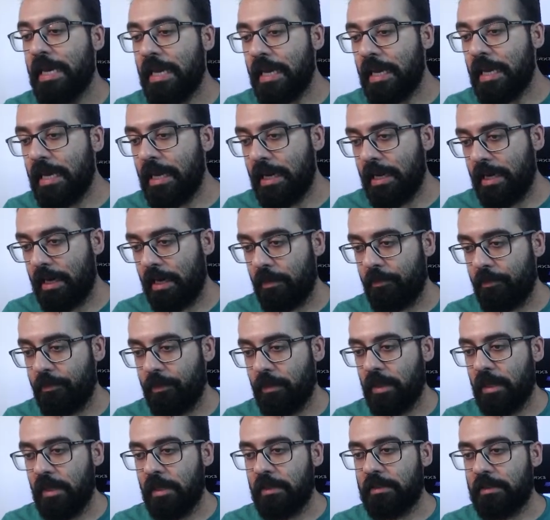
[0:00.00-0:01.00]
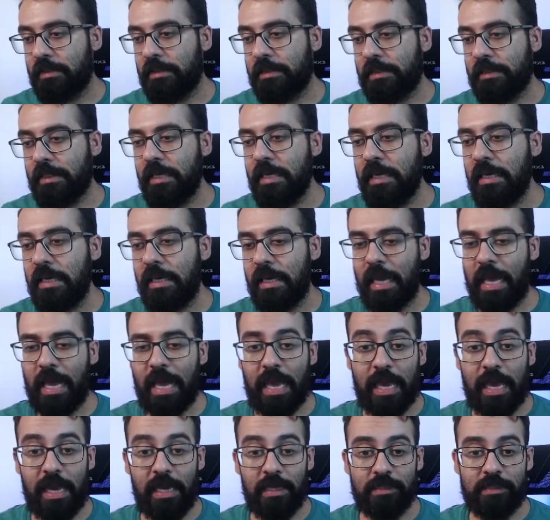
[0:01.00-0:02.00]
e se
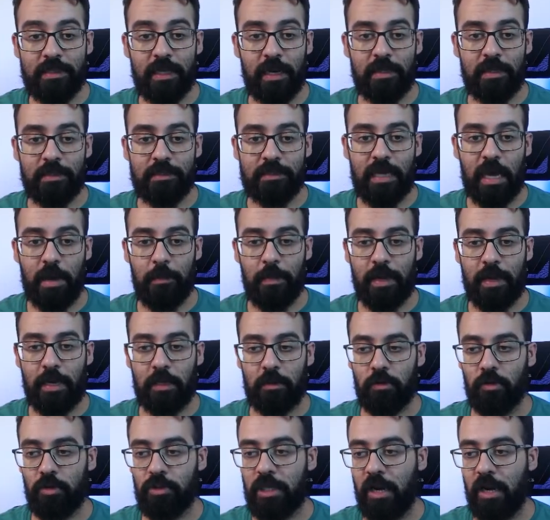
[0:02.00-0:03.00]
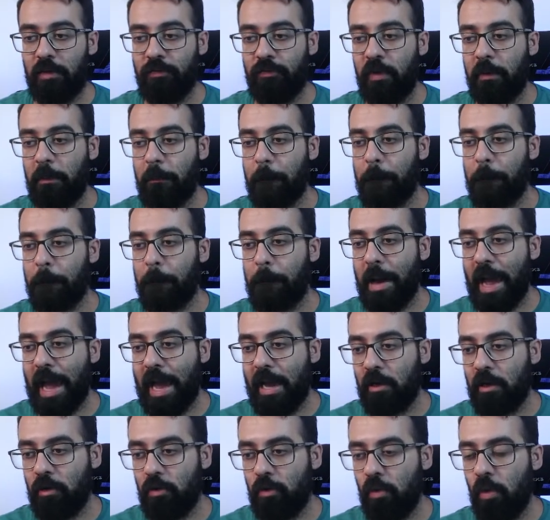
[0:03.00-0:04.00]
esse lançamento já foi
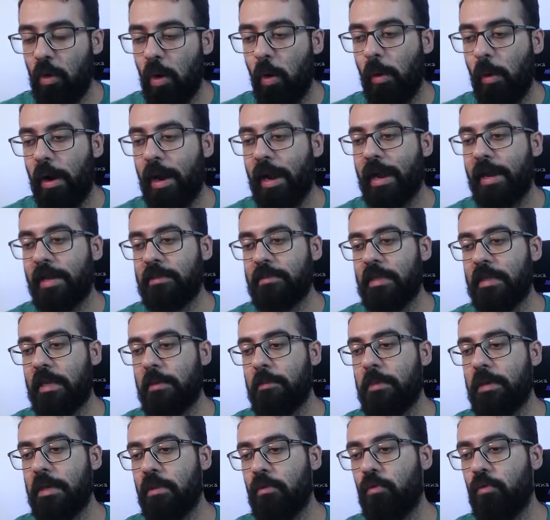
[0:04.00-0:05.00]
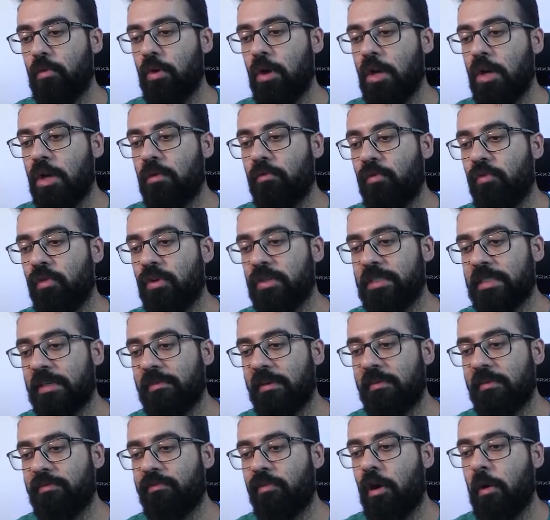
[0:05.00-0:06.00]
pago ou recebido, você
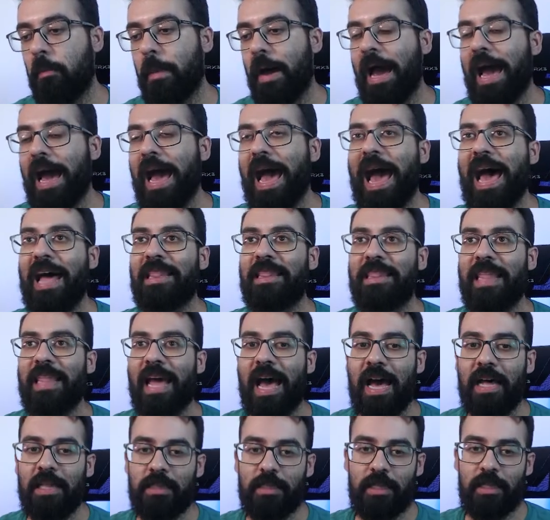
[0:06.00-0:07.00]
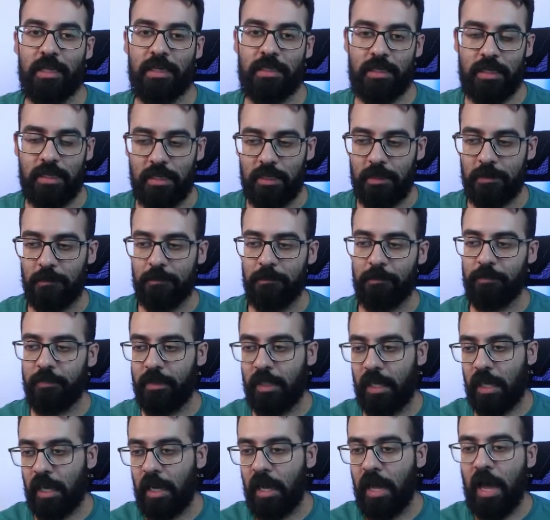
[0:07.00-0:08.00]
vai informar a data aqui,
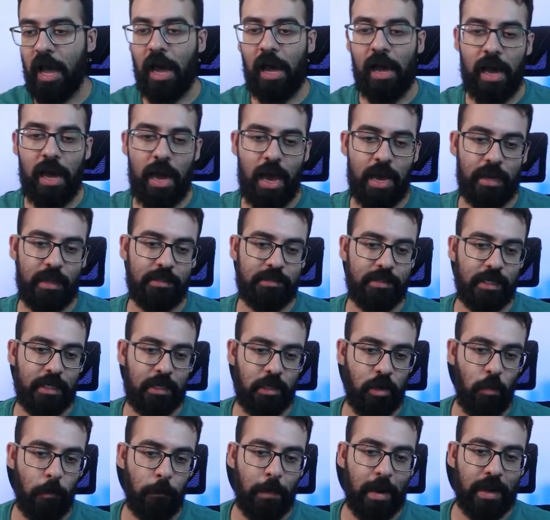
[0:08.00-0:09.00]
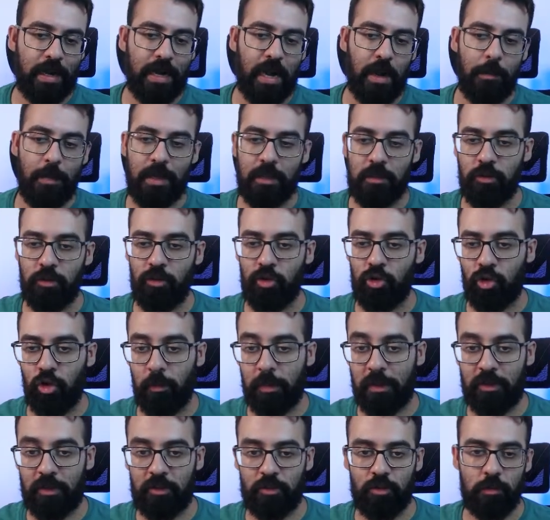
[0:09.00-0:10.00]
né? Ah, esse aqui é um pagamento de
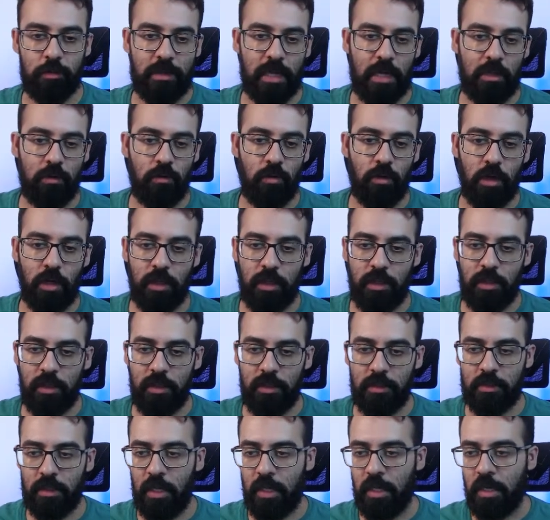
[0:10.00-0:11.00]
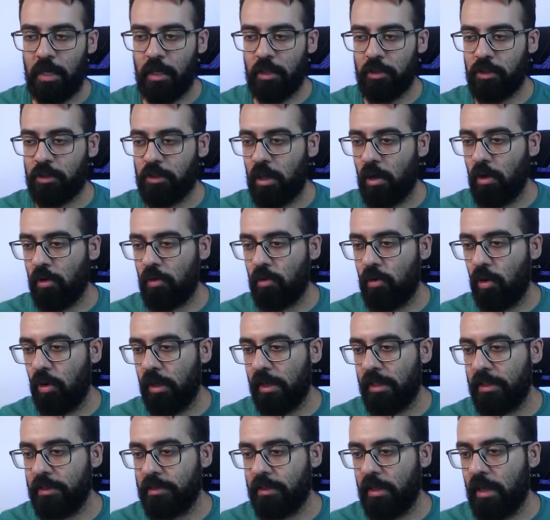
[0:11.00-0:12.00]
compra de computadores, de tal
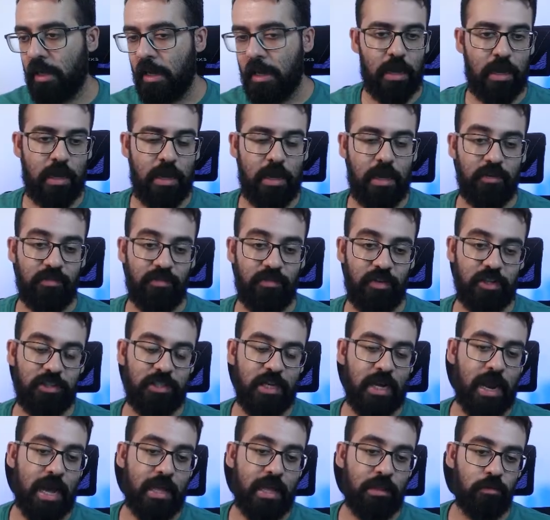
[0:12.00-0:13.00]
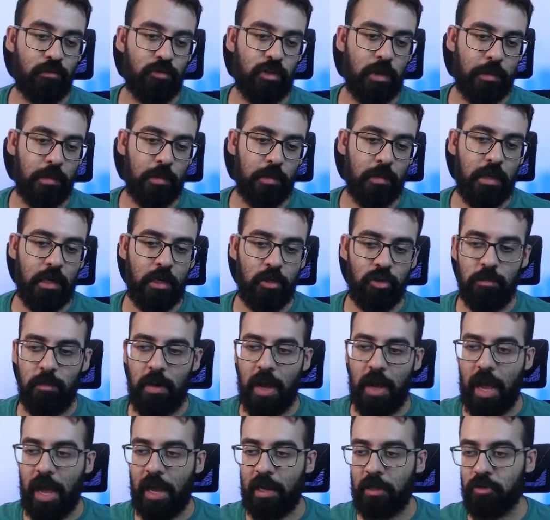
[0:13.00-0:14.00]
coisa, ele foi gerado no dia 1 de
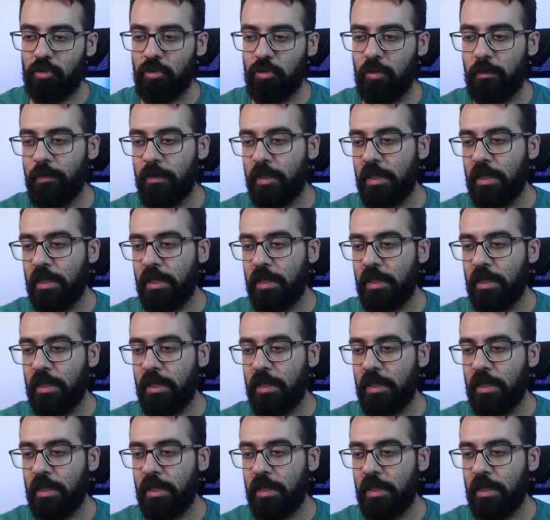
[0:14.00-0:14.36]
março